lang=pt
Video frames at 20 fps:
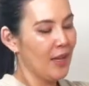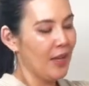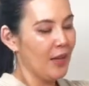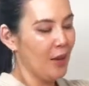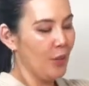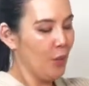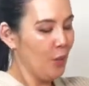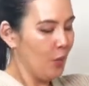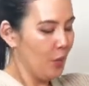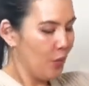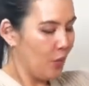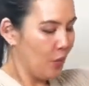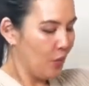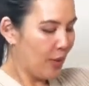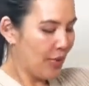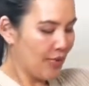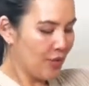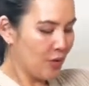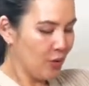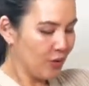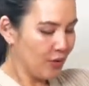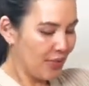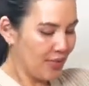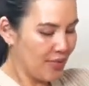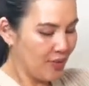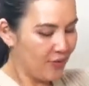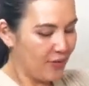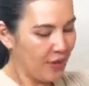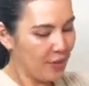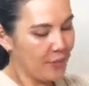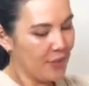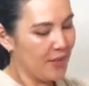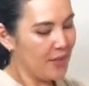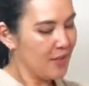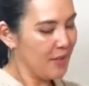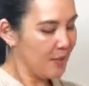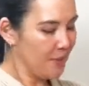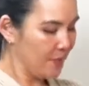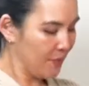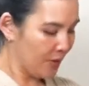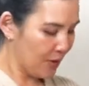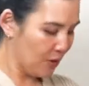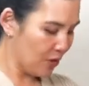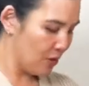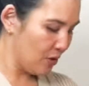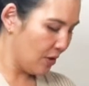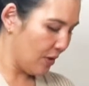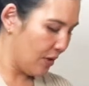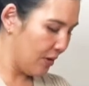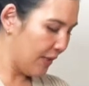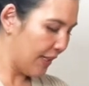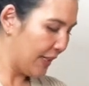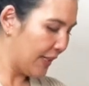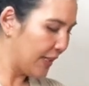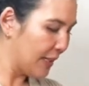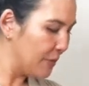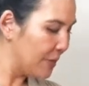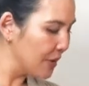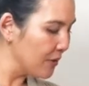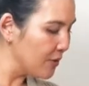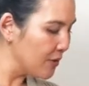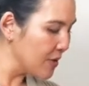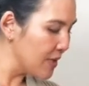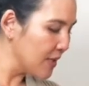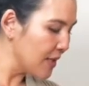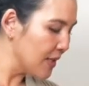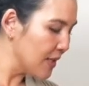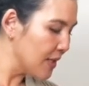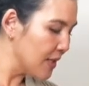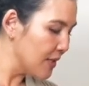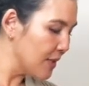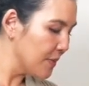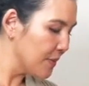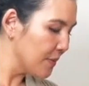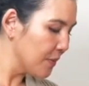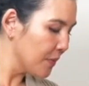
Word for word: o, as outras fibras, deixa eu só olhar aqui para vocês.